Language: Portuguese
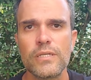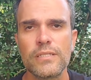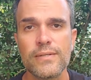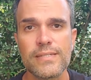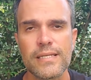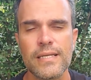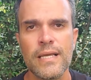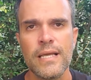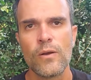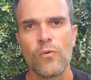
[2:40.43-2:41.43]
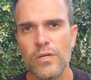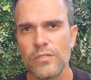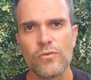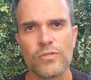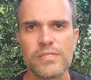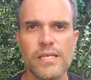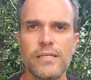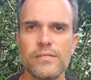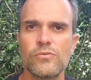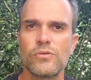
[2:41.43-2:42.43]
Então, assim, quando acontecer
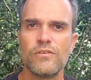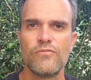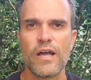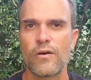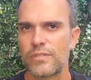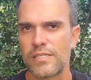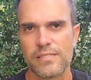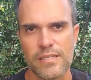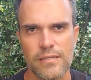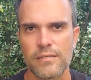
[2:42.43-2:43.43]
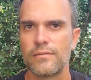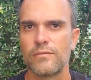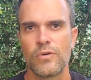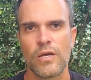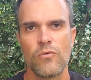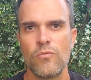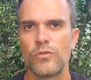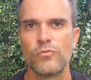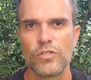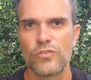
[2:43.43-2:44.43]
isso, e vai acontecer, não é uma,
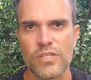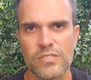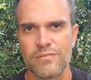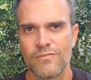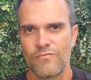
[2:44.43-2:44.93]
duas vezes,